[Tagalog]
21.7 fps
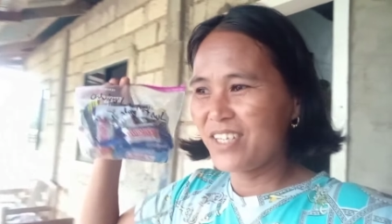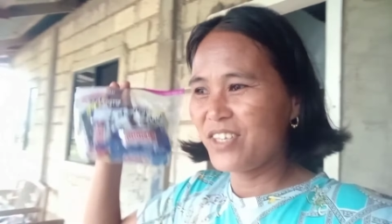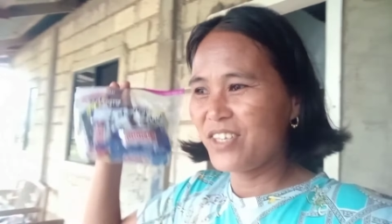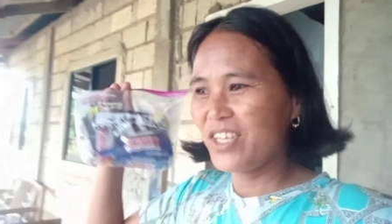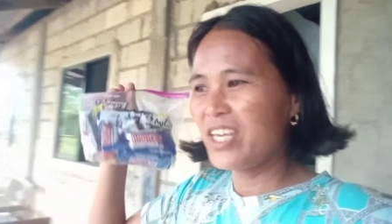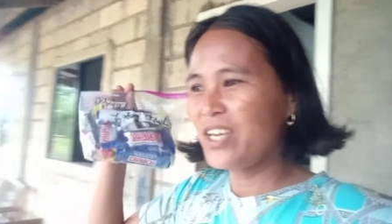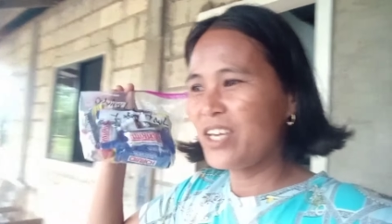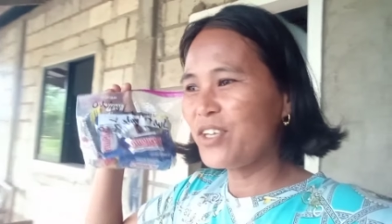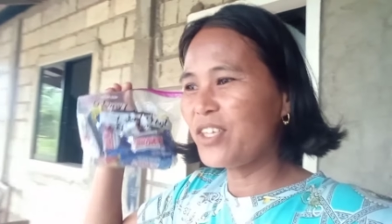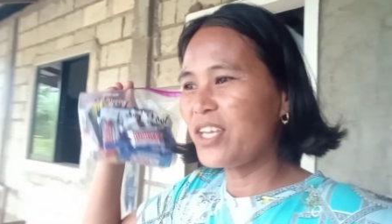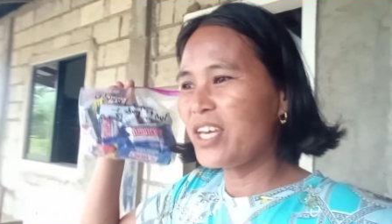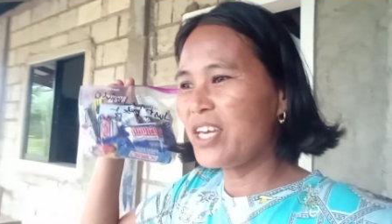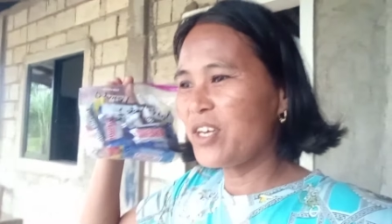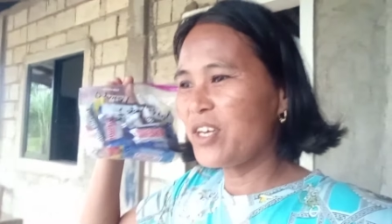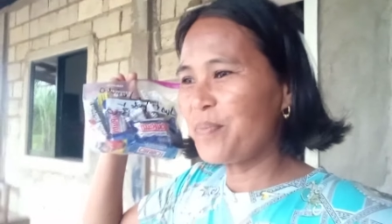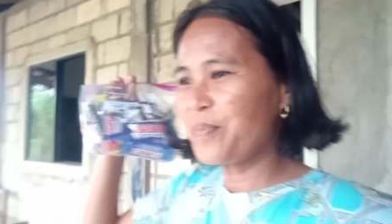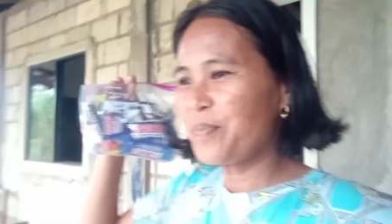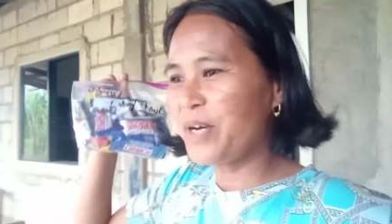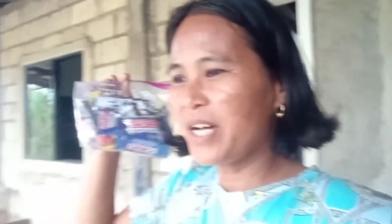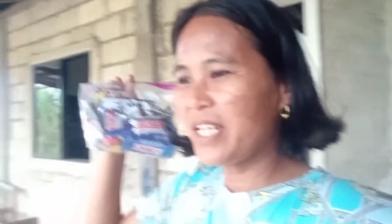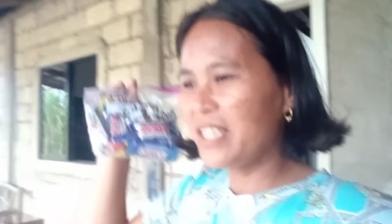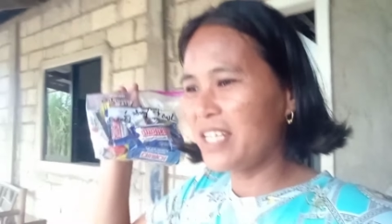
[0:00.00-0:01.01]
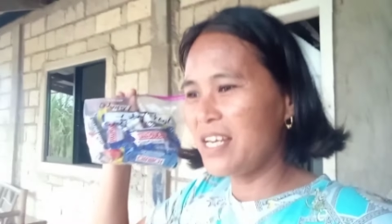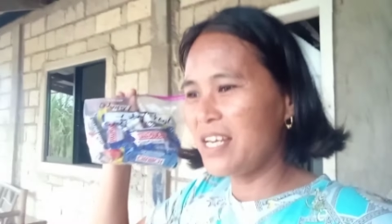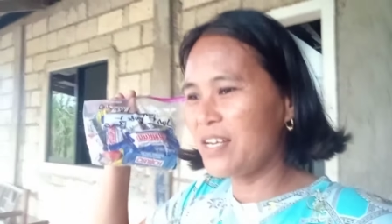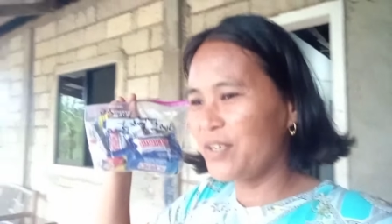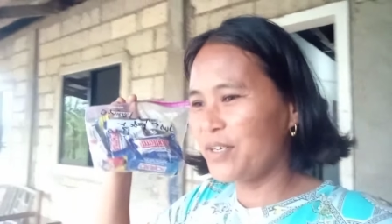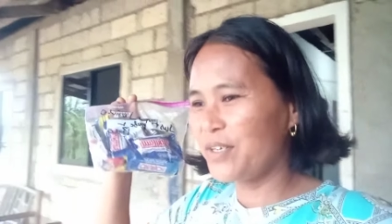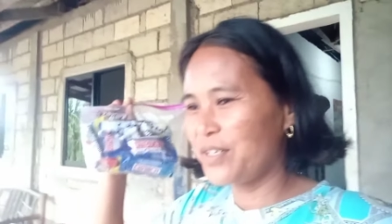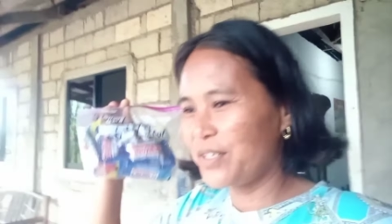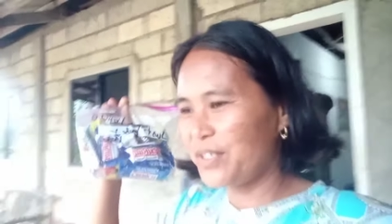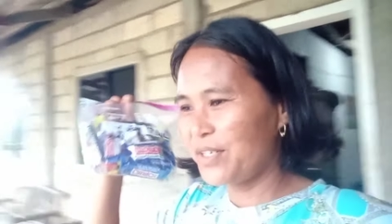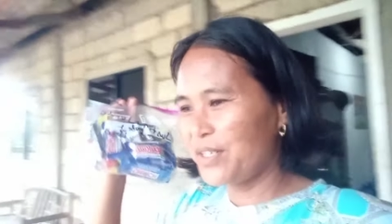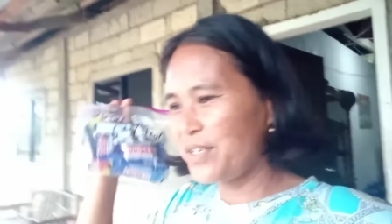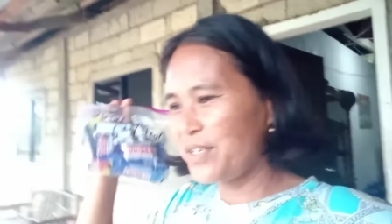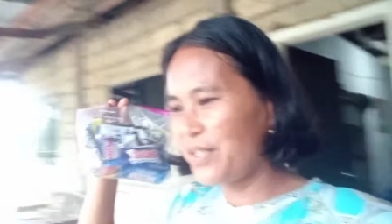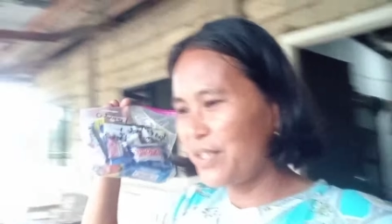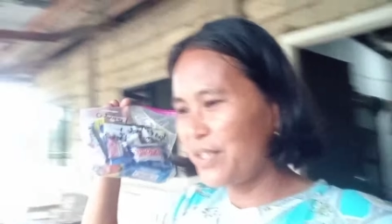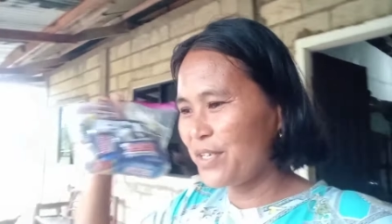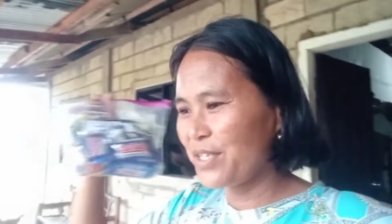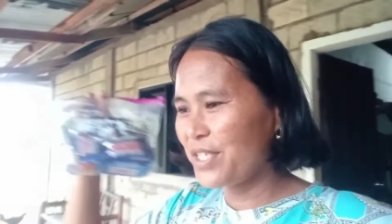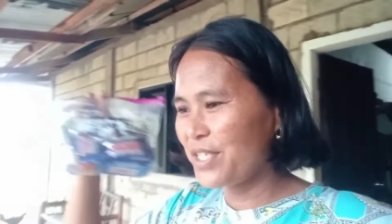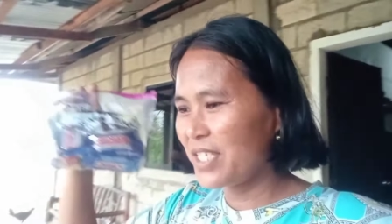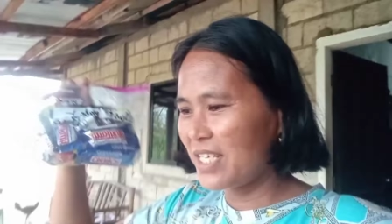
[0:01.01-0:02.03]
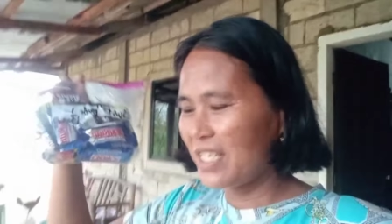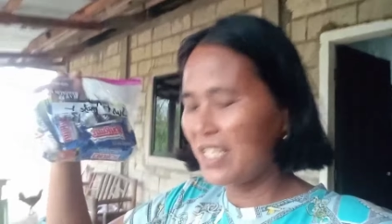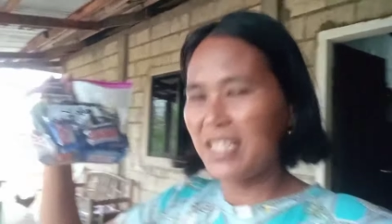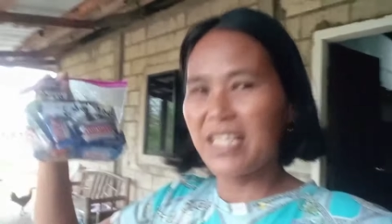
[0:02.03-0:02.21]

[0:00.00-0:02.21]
so thank you, thank you po Ate Los.